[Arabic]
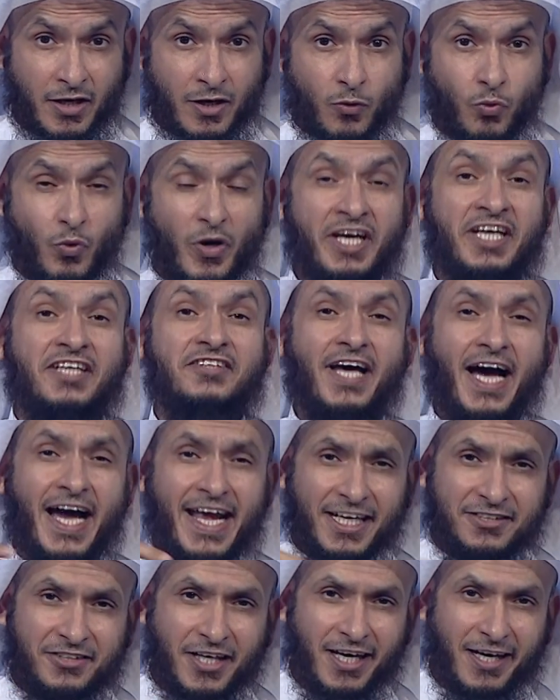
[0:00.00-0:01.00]

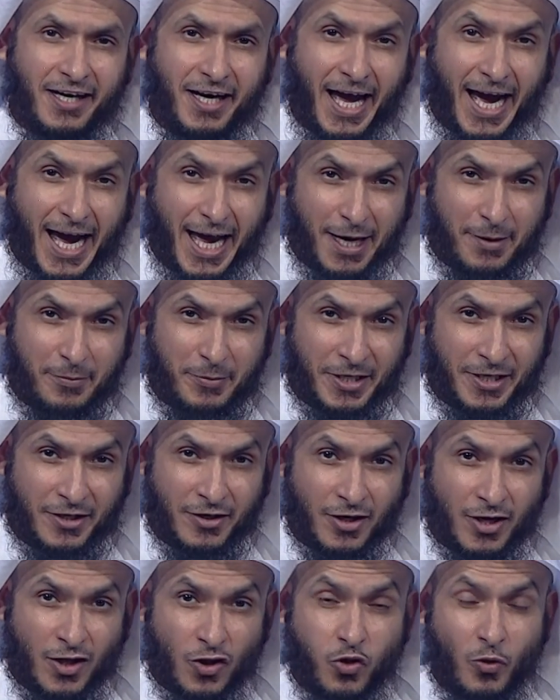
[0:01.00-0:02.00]
وهداية للعالمين
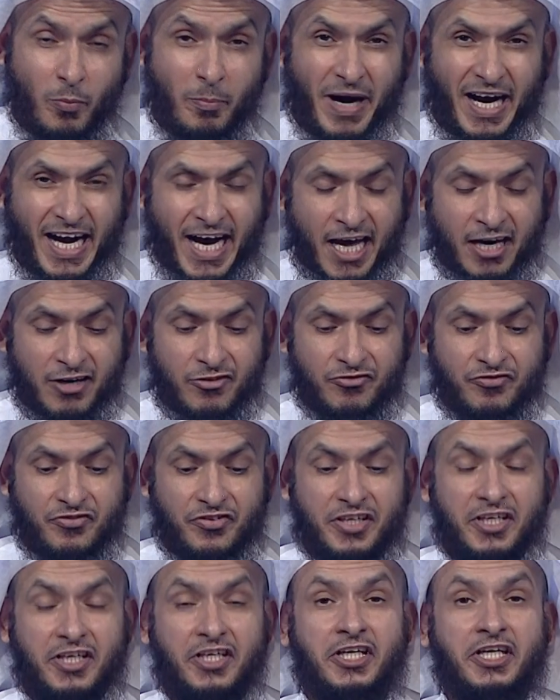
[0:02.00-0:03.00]
ثم قال
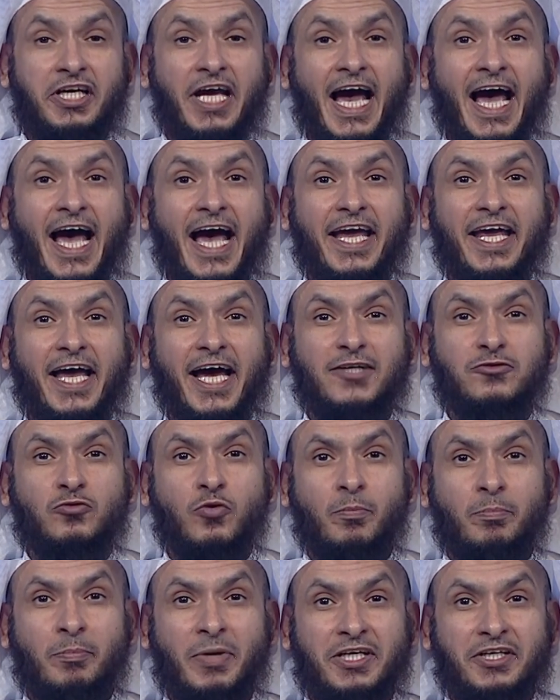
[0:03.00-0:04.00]
فيه آيات
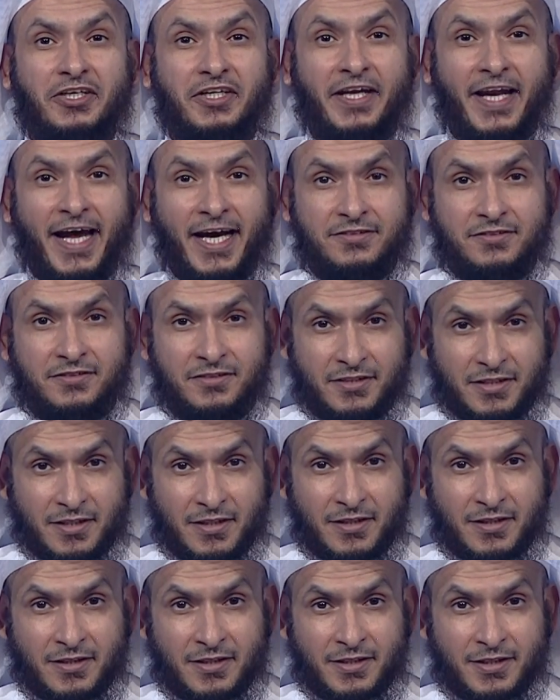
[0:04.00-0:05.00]
بينات
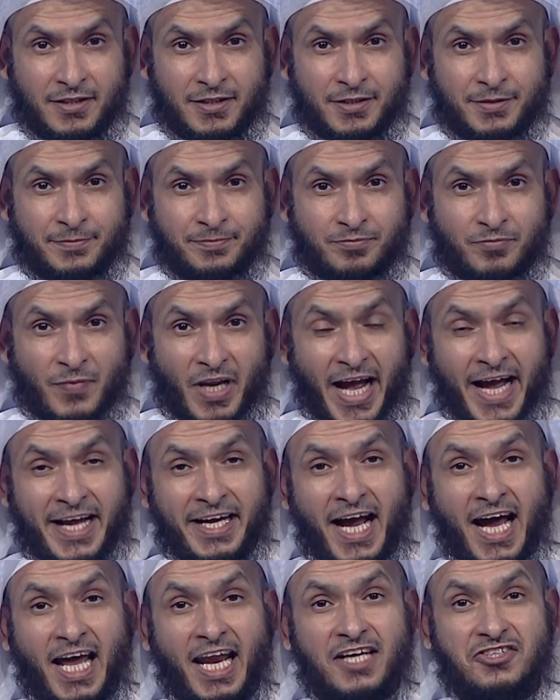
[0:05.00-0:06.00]
أي
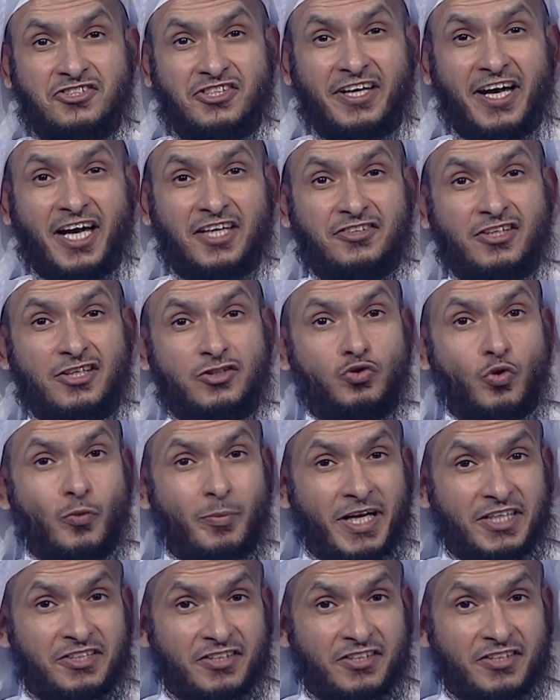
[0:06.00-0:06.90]
على صيغة الجملة